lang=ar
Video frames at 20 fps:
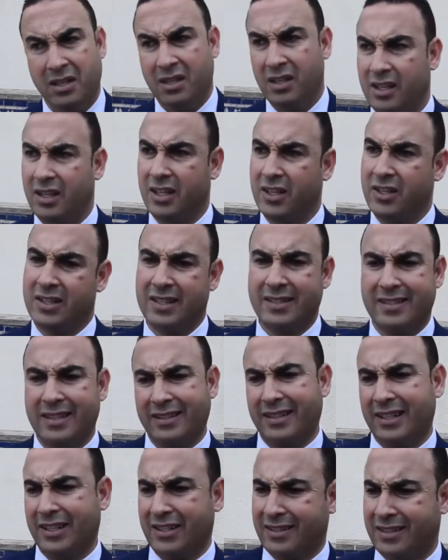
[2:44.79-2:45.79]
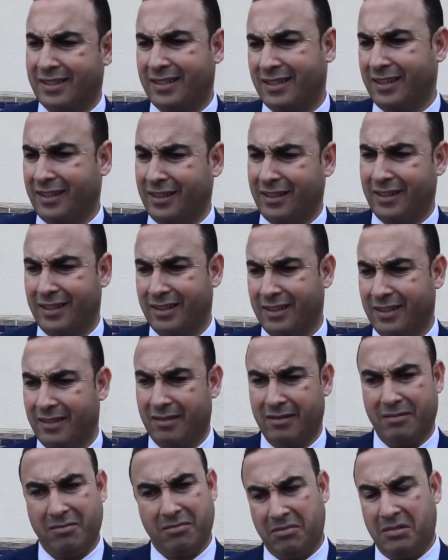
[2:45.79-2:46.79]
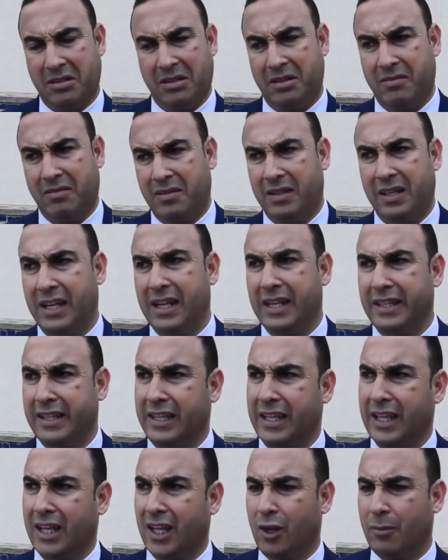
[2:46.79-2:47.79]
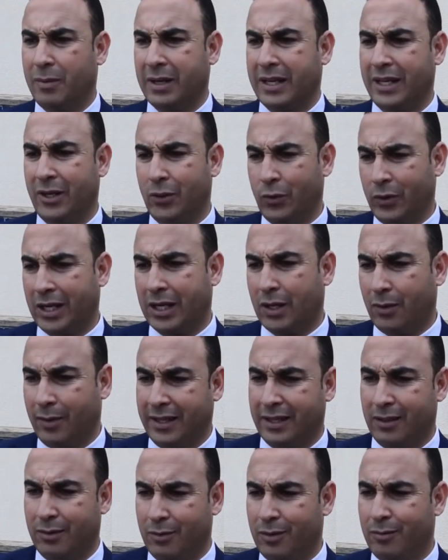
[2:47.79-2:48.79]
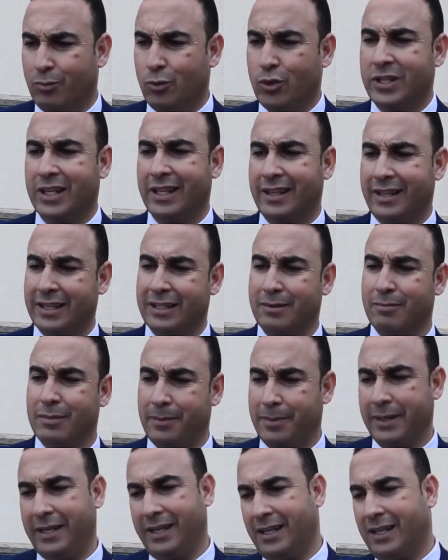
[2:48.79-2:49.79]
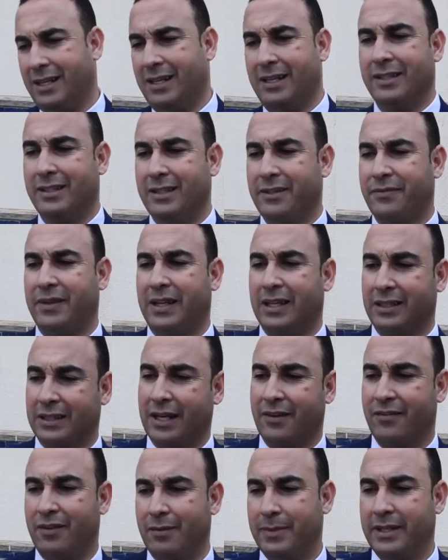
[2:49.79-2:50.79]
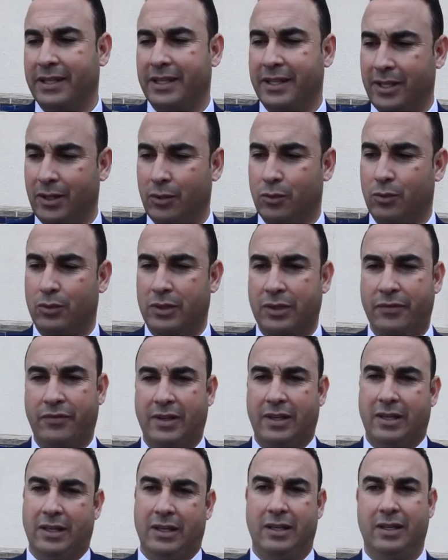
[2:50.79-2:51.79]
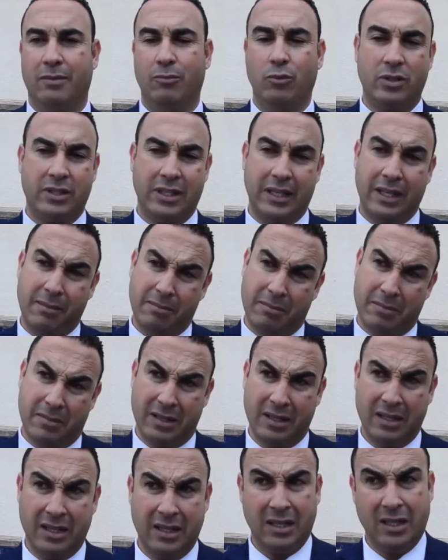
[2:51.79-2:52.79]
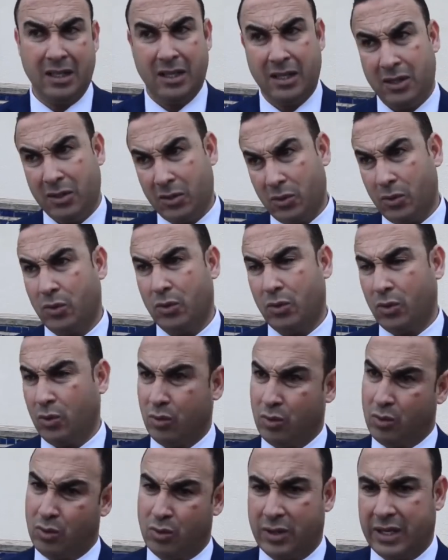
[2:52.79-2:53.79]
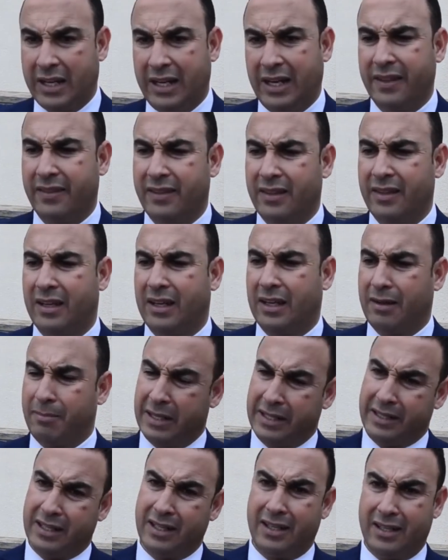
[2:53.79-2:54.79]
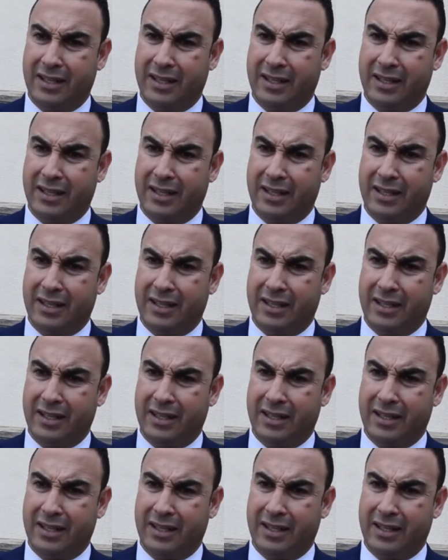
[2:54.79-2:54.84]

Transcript: الجلسه آه، دازت عاديه اللهم كان هناك واحد المشادات ما بين دفاع الطرف المدني ودفاع المتهم وكان عندنا بعد